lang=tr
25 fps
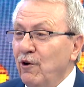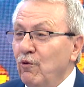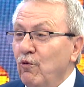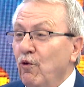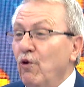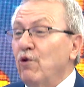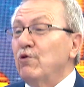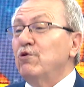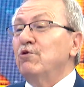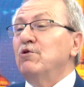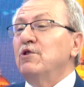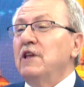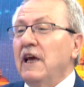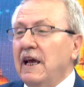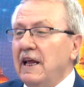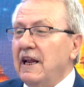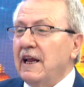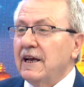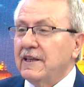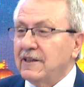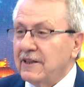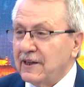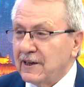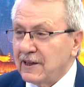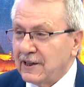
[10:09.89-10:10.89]
o günde
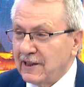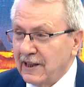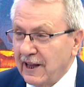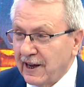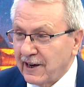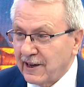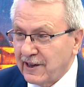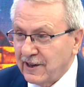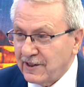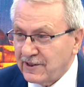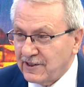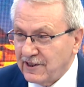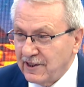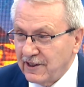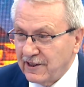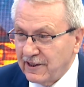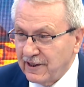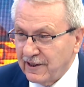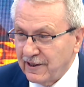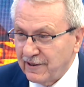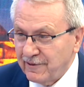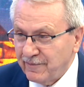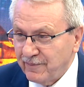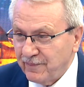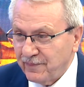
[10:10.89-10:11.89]
elektrikler
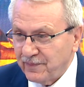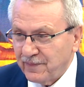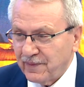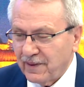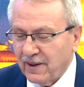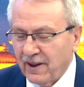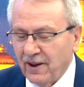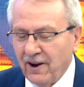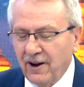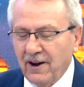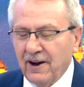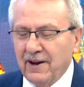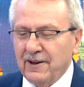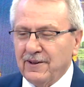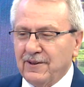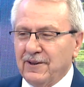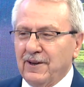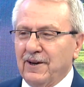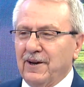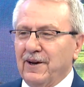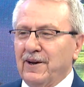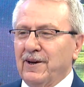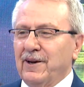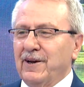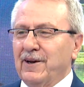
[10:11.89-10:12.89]
kesildi.
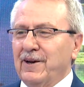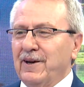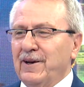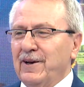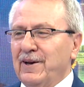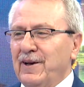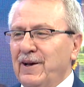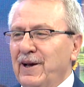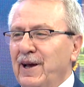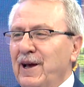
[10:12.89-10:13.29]
Hayda.